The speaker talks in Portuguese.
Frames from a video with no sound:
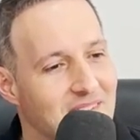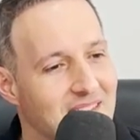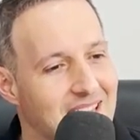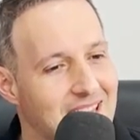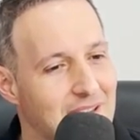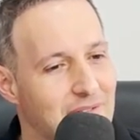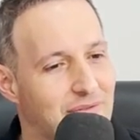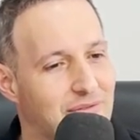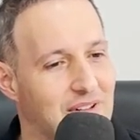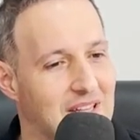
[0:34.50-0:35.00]

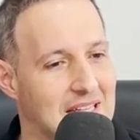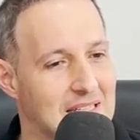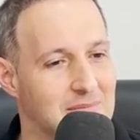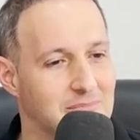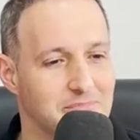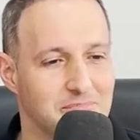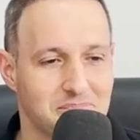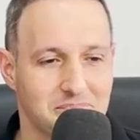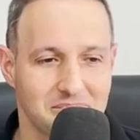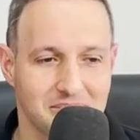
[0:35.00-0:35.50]
Enfim.
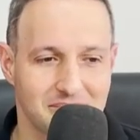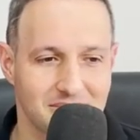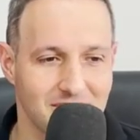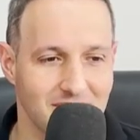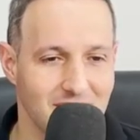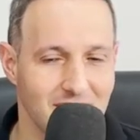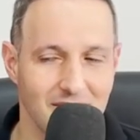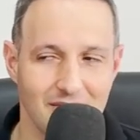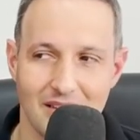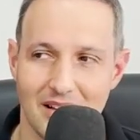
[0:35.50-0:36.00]
Foi
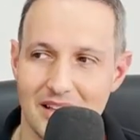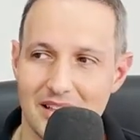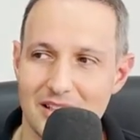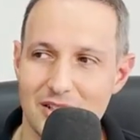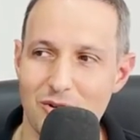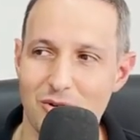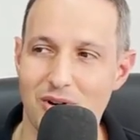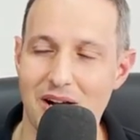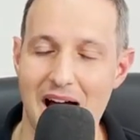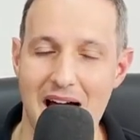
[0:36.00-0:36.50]
polêmico.
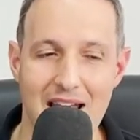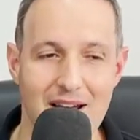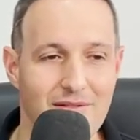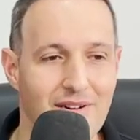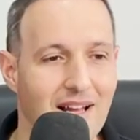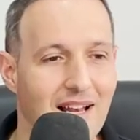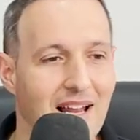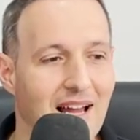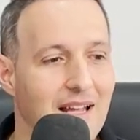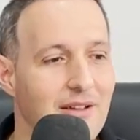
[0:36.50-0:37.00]
Que o cara
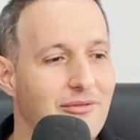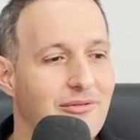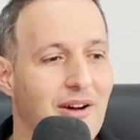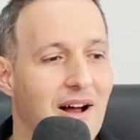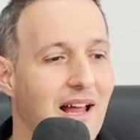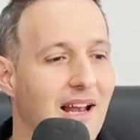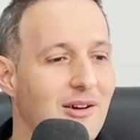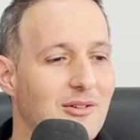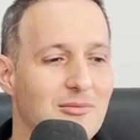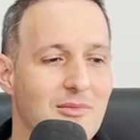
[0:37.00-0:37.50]
vai lá e
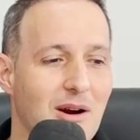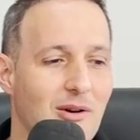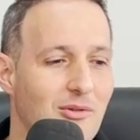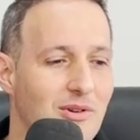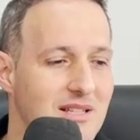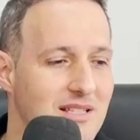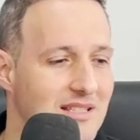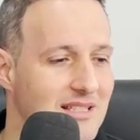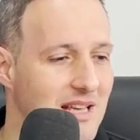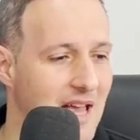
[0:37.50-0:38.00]
fala alguma
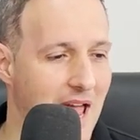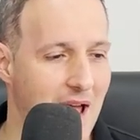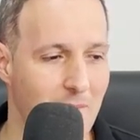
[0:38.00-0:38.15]
coisa.